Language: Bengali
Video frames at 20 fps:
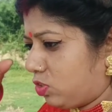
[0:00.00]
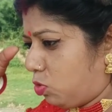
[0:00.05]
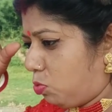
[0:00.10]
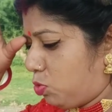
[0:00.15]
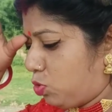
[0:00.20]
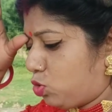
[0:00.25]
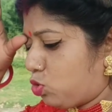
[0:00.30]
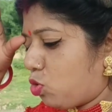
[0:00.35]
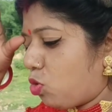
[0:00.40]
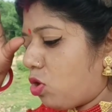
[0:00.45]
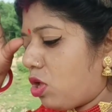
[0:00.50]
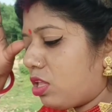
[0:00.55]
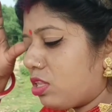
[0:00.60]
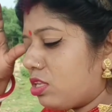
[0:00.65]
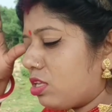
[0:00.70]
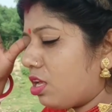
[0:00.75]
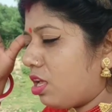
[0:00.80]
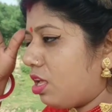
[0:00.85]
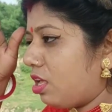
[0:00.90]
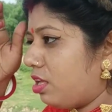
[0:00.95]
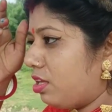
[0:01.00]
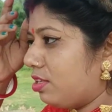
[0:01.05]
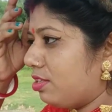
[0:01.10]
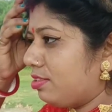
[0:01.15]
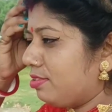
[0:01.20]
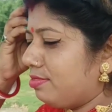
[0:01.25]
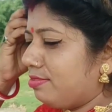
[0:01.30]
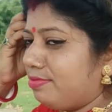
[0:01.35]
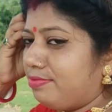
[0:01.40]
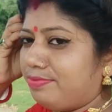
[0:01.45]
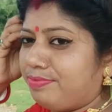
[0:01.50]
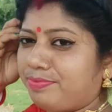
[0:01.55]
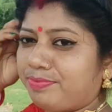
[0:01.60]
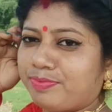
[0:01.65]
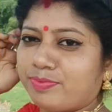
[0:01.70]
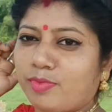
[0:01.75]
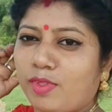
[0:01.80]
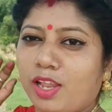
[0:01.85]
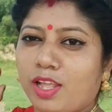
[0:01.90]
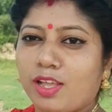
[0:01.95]
অবশ্যই আছে
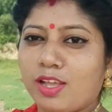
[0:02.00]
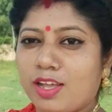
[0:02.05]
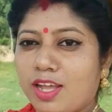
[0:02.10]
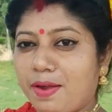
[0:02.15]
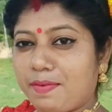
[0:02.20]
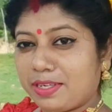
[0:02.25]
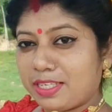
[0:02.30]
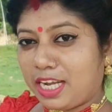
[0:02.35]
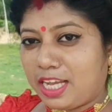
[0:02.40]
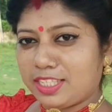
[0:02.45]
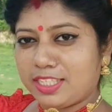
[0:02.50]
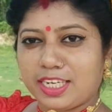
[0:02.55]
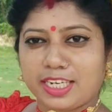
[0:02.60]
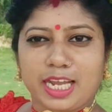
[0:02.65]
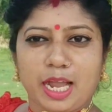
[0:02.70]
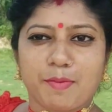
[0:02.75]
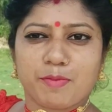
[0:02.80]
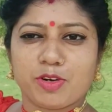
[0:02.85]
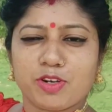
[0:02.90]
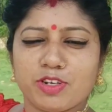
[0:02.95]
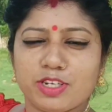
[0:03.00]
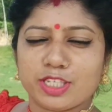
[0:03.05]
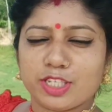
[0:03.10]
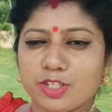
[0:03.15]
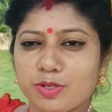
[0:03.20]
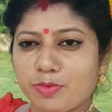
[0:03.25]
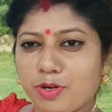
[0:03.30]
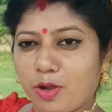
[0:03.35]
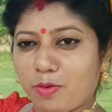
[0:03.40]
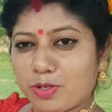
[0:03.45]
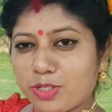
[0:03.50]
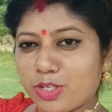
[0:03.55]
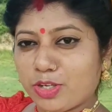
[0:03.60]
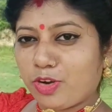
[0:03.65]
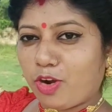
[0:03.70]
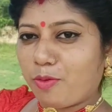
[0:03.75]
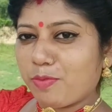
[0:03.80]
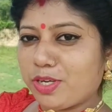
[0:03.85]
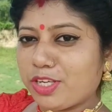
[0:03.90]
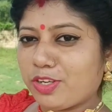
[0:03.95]
আমার সাজটা কেমন হয়েছে তোমরা অবশ্যই
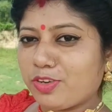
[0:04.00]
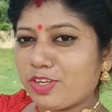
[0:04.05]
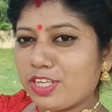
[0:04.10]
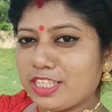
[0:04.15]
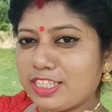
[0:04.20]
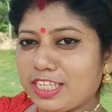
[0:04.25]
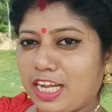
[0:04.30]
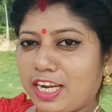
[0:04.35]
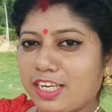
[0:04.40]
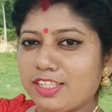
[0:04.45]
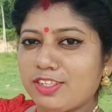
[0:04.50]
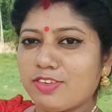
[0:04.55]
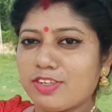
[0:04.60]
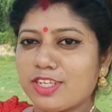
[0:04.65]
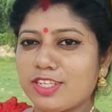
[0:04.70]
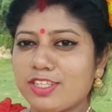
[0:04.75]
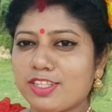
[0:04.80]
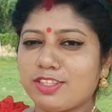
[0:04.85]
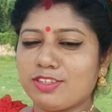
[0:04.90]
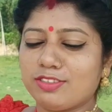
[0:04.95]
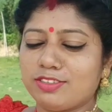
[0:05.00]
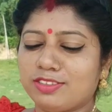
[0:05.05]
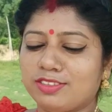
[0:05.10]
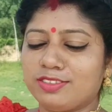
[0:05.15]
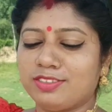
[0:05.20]
কমেন্ট করে জানিও কিন্তু